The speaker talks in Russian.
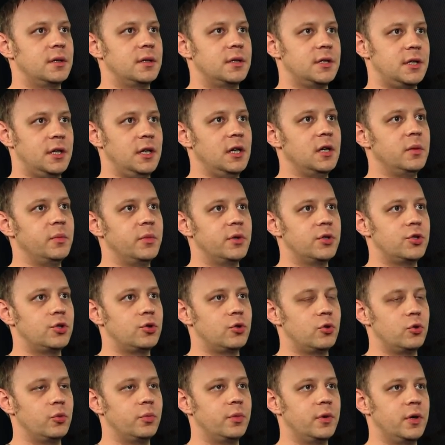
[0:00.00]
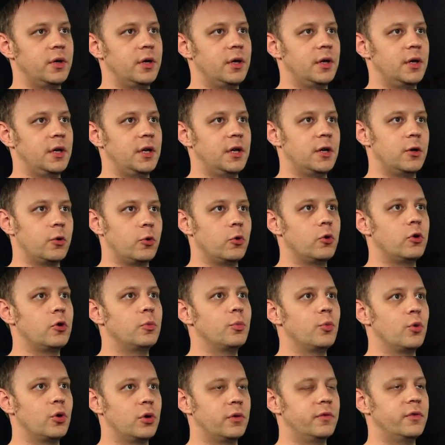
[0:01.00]
схемы, чтобы игрок
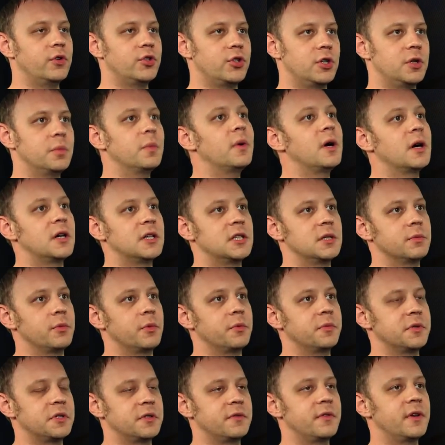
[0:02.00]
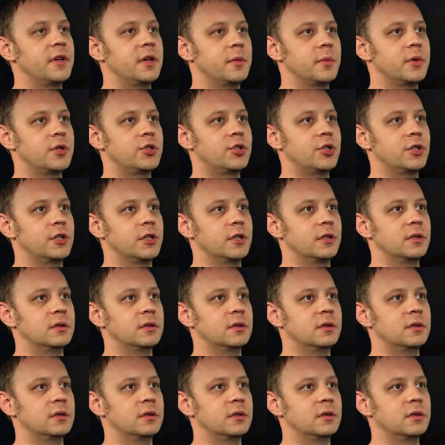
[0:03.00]
мог выжать максимум из своей машины.